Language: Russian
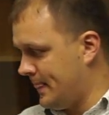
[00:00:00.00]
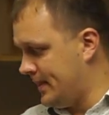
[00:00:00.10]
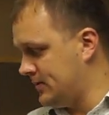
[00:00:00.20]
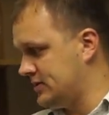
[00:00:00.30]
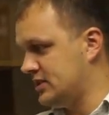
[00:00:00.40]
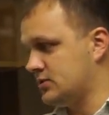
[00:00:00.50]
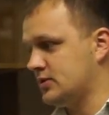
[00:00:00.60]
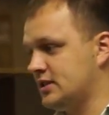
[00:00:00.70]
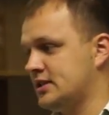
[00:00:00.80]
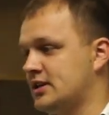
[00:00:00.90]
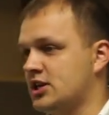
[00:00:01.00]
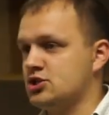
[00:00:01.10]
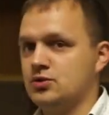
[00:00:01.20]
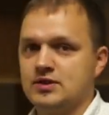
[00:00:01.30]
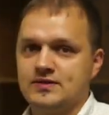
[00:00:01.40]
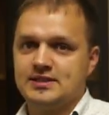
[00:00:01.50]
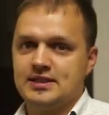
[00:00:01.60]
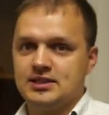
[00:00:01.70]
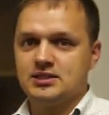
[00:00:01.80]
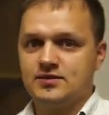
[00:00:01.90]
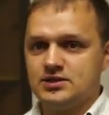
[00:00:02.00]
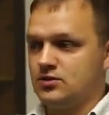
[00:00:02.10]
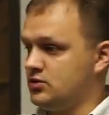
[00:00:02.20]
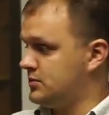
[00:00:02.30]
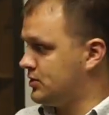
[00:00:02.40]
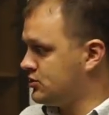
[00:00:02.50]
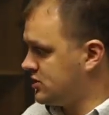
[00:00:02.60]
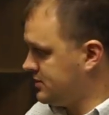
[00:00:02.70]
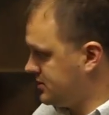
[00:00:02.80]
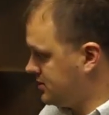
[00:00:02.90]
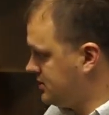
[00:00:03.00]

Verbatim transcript: И вот здесь вот такие крашеные у нас фасады с фрезерованными ручками.